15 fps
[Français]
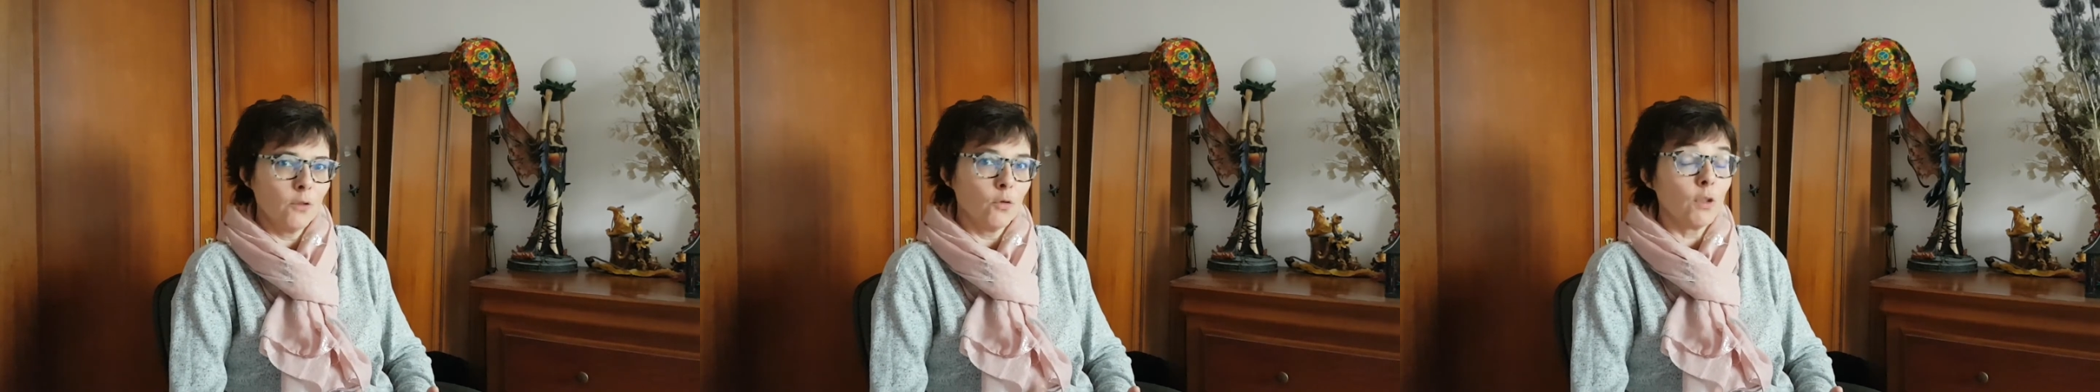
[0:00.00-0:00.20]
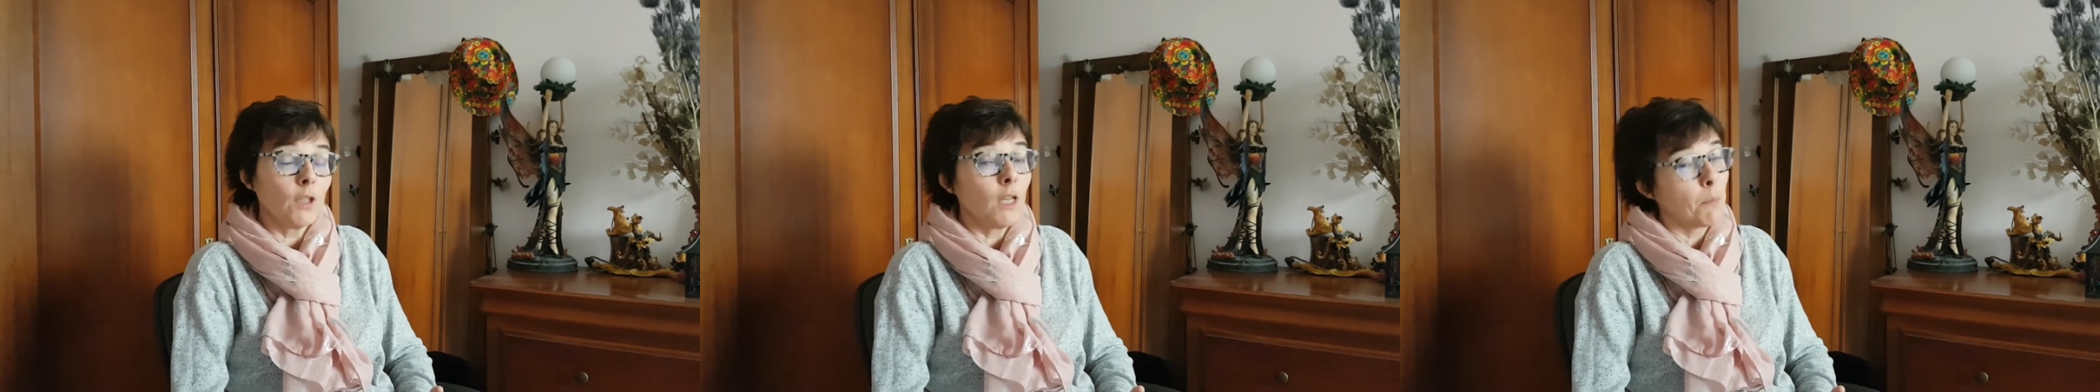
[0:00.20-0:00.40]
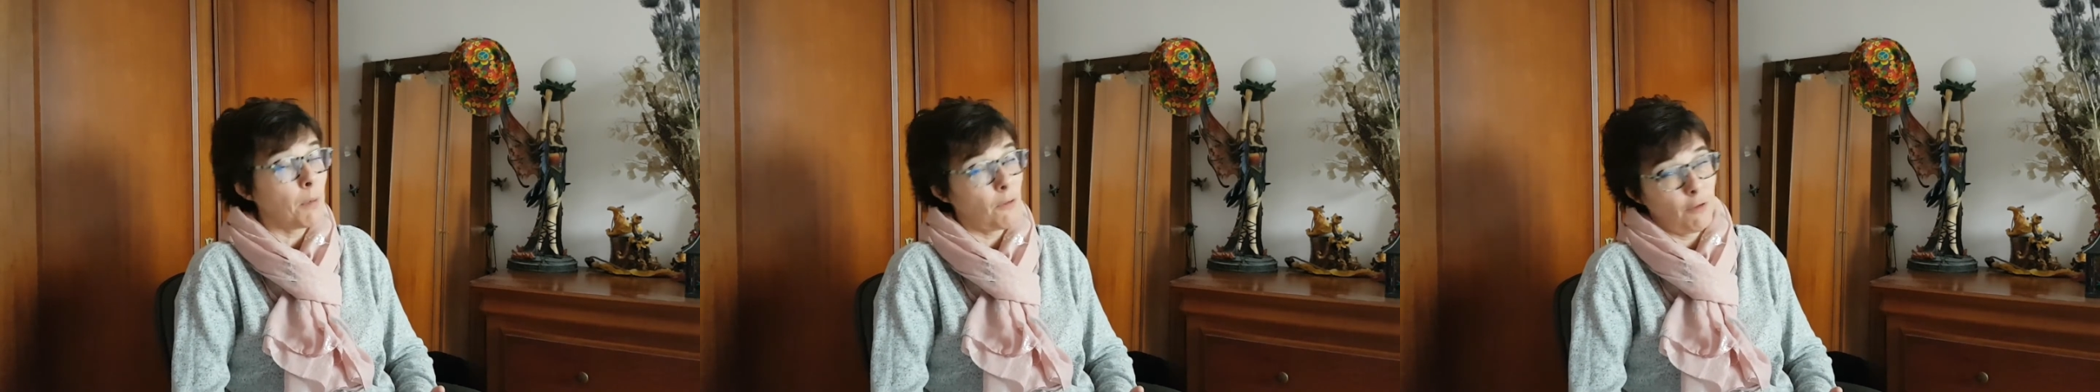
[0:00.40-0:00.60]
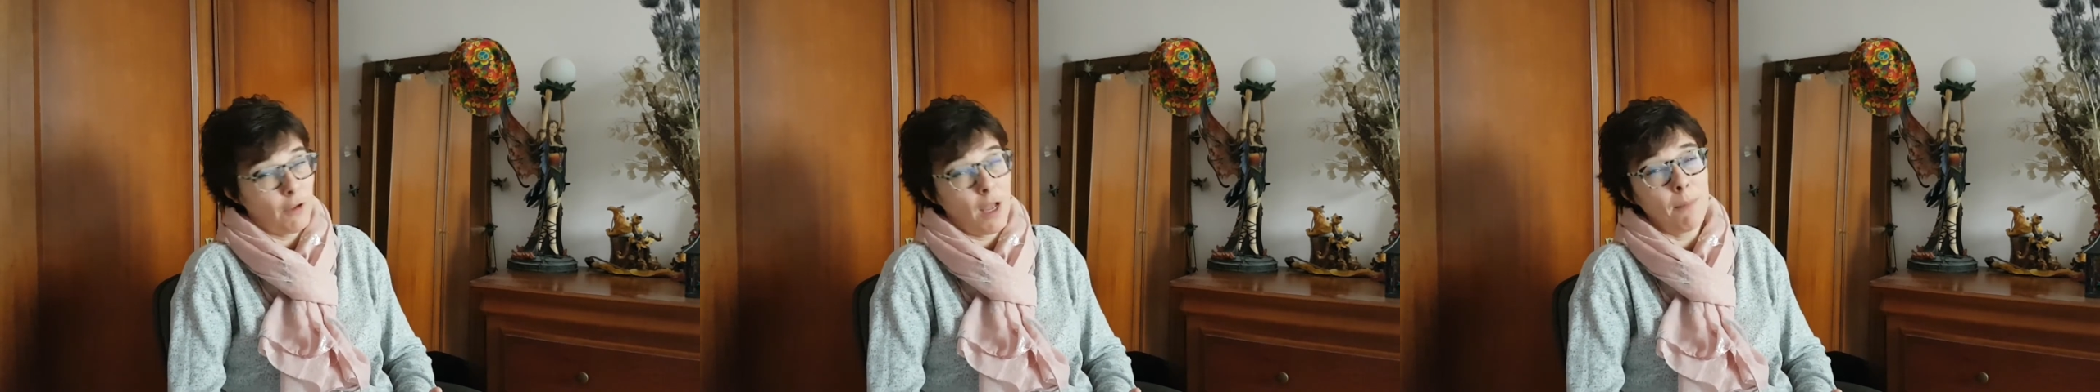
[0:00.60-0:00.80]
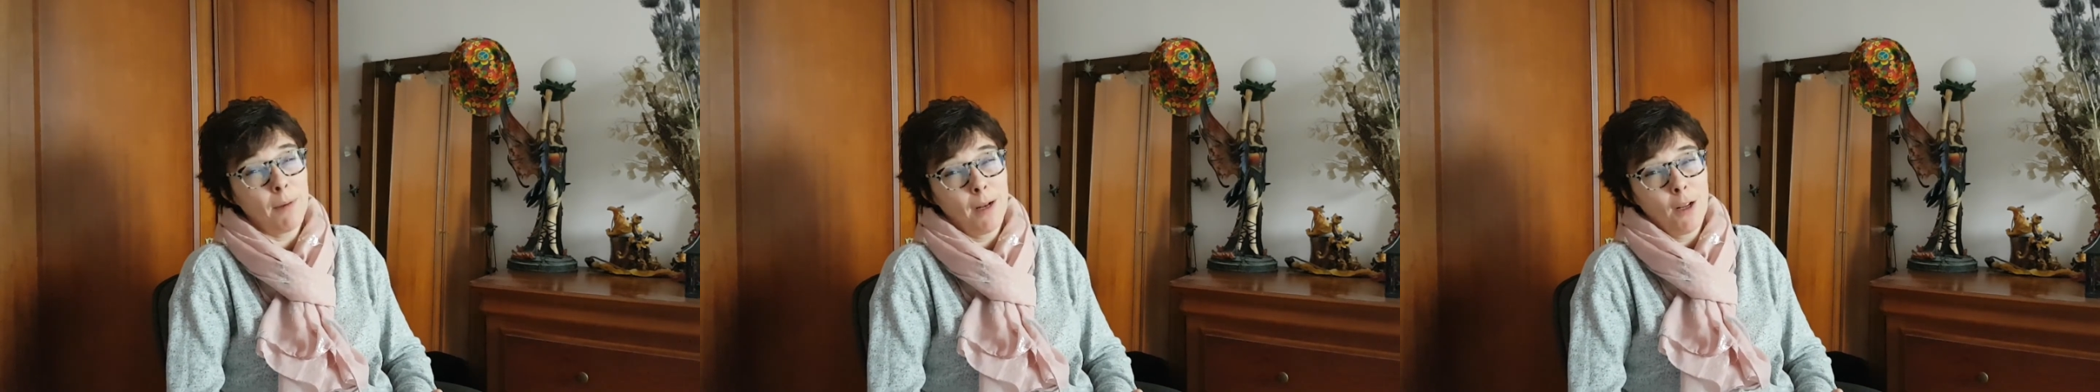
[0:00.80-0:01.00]
Donc il est
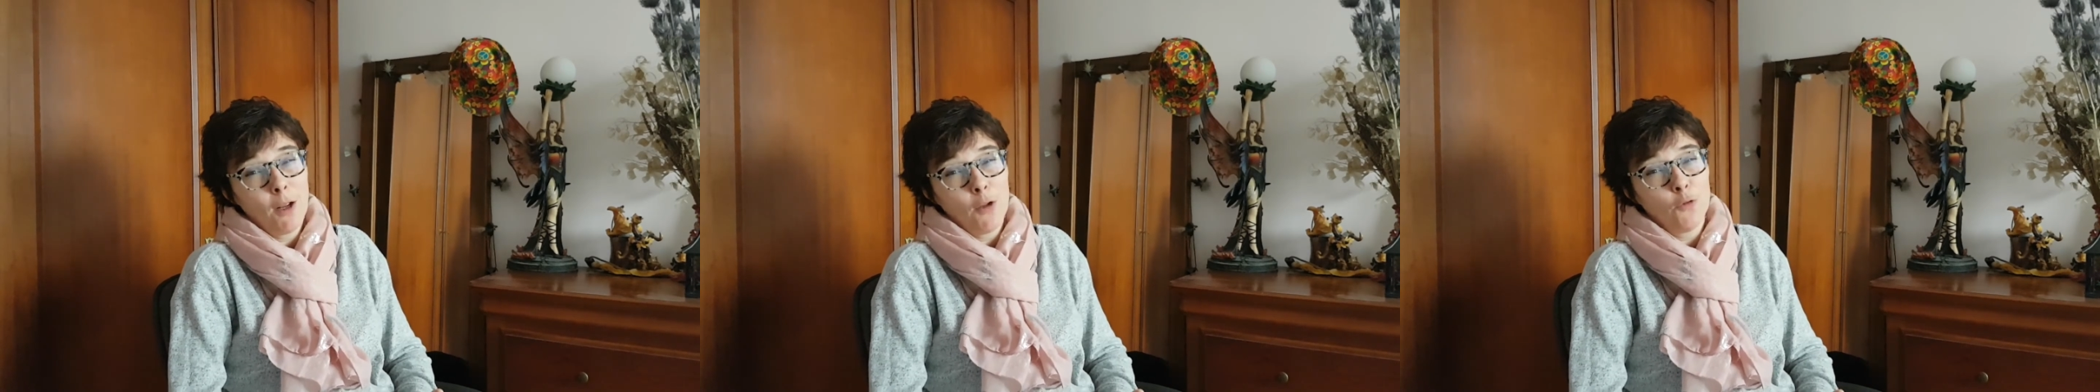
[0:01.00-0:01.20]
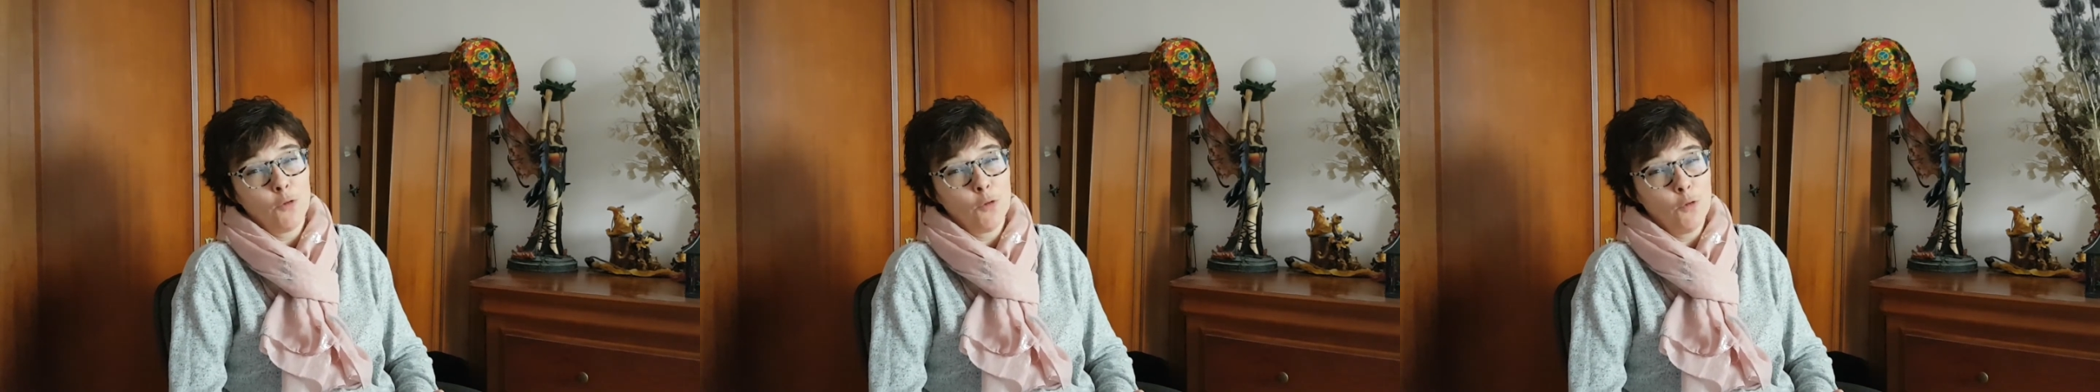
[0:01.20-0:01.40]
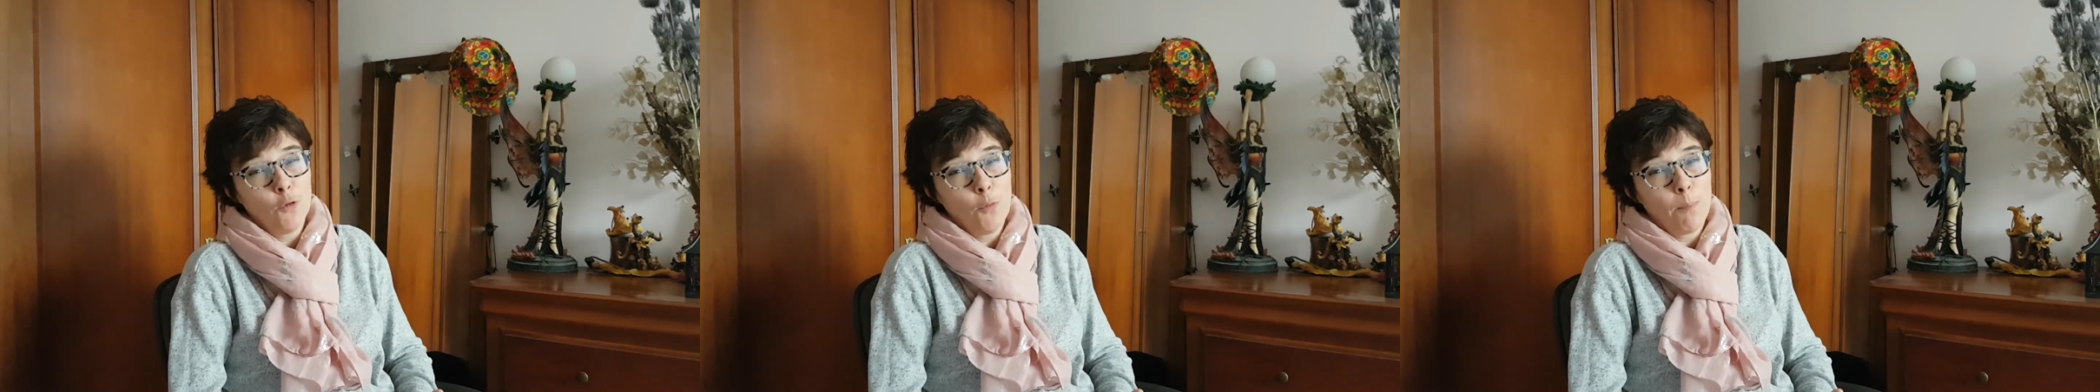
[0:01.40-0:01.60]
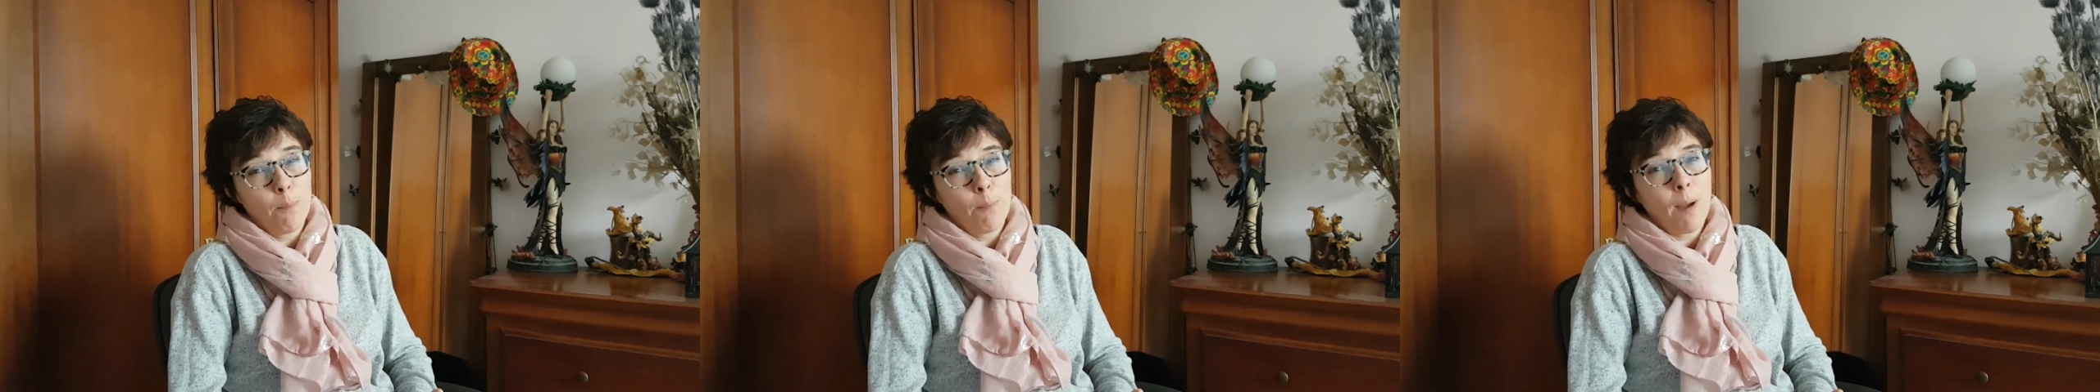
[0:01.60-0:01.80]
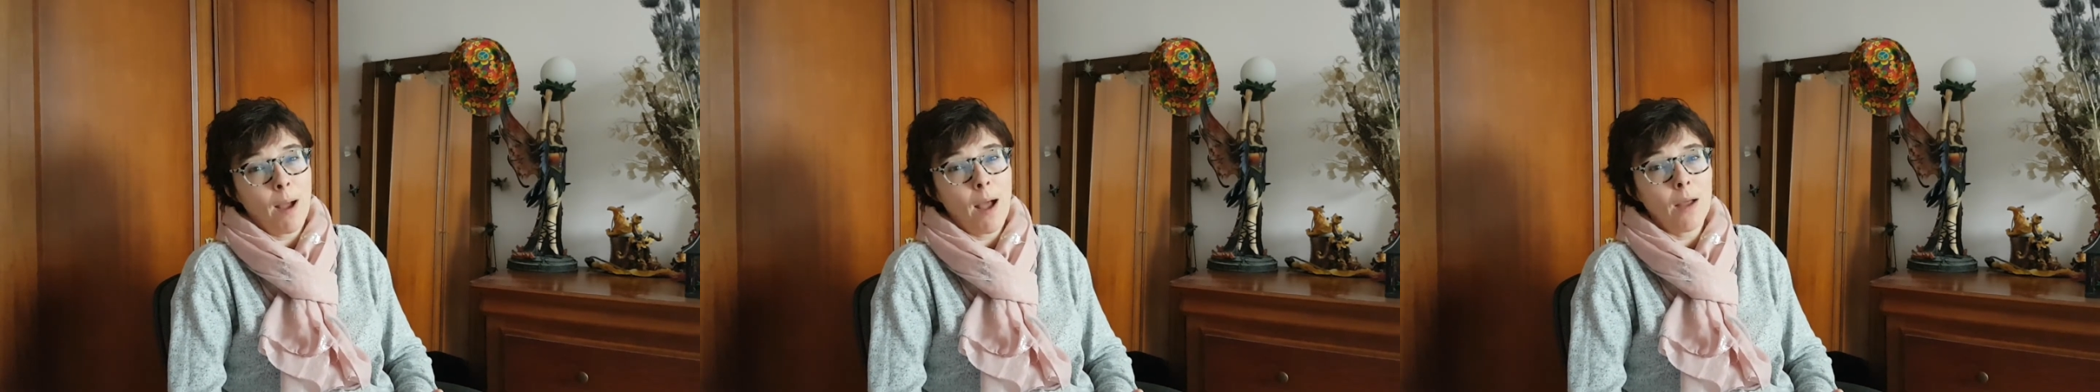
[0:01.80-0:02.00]
préférable de ne
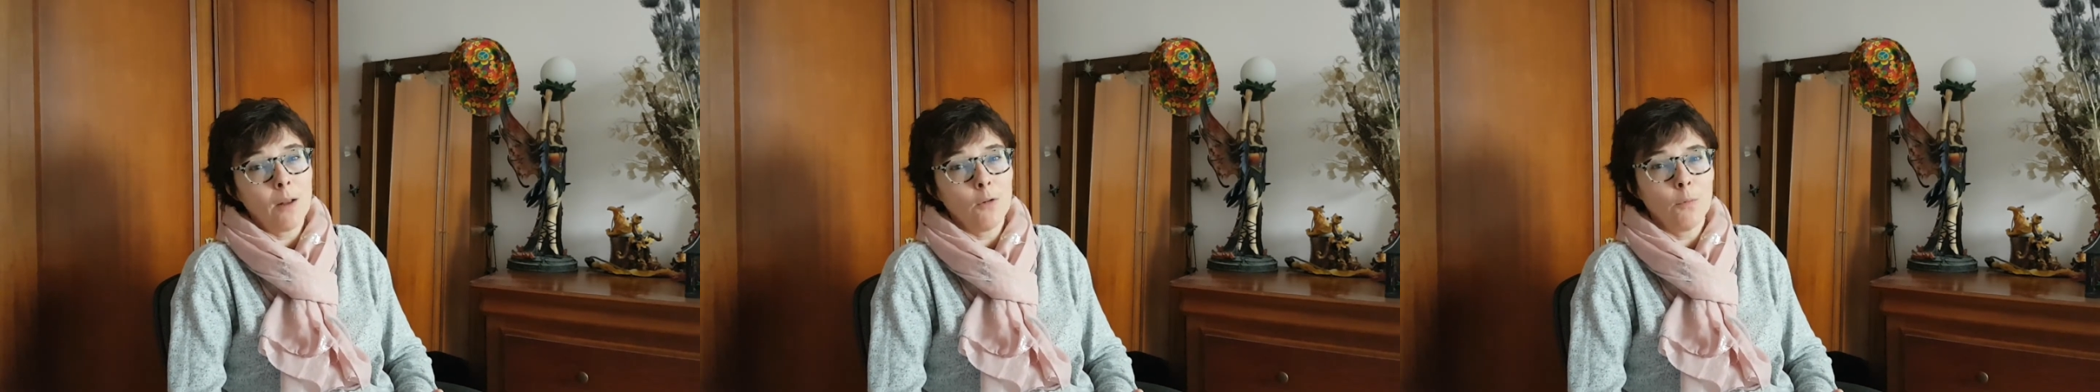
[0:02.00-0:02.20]
pas